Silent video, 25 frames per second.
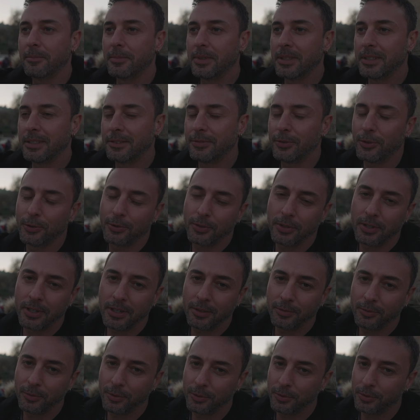bir fotoğraf
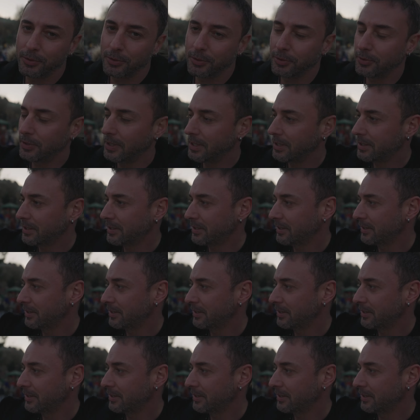kuyruğu var.